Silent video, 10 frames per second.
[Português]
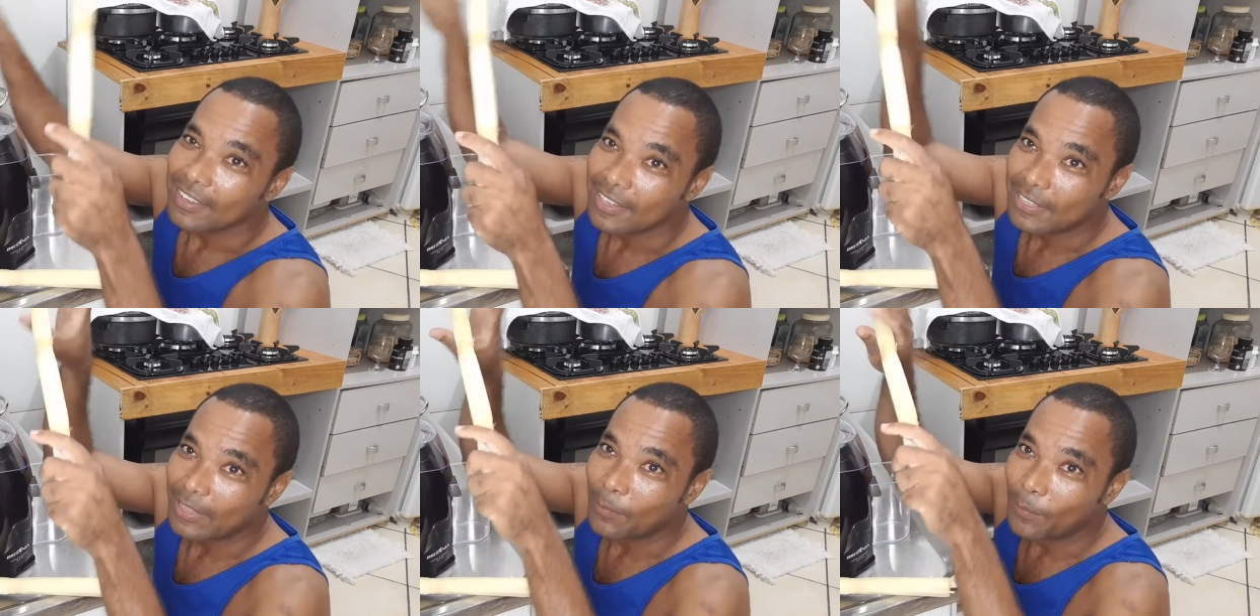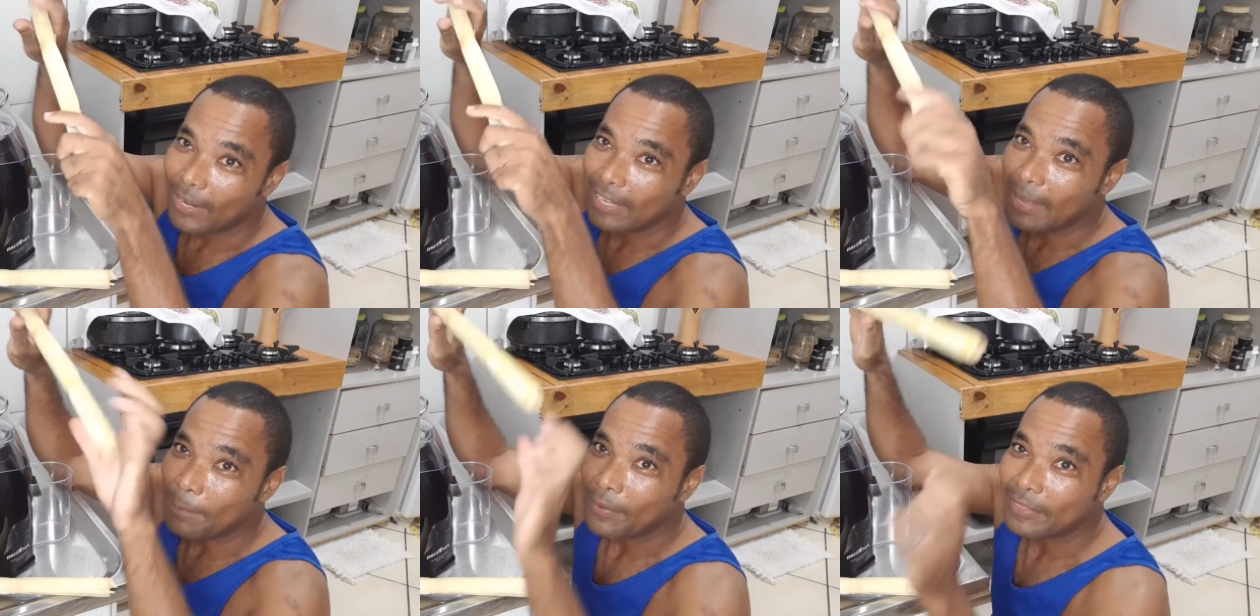Então bora
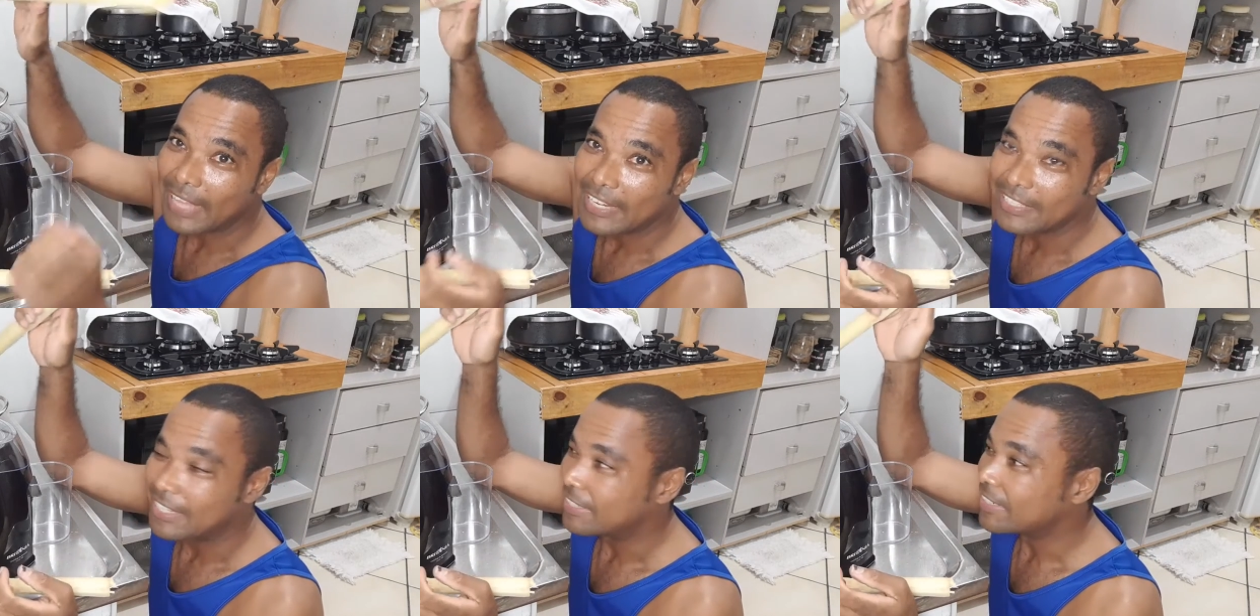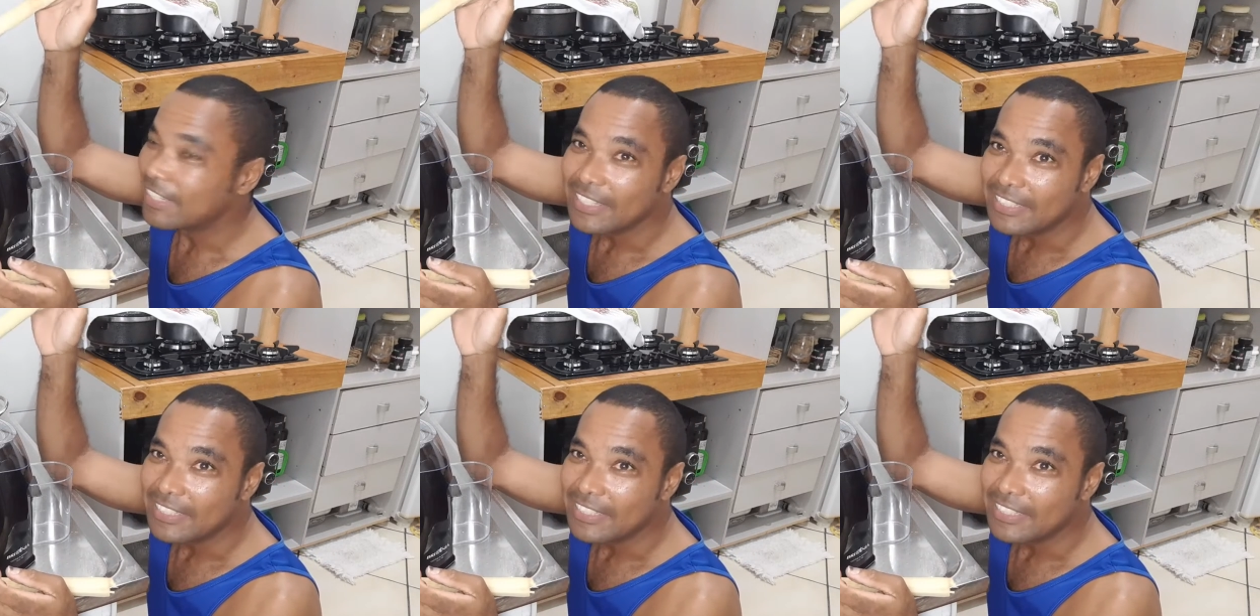lá para o teste, gente.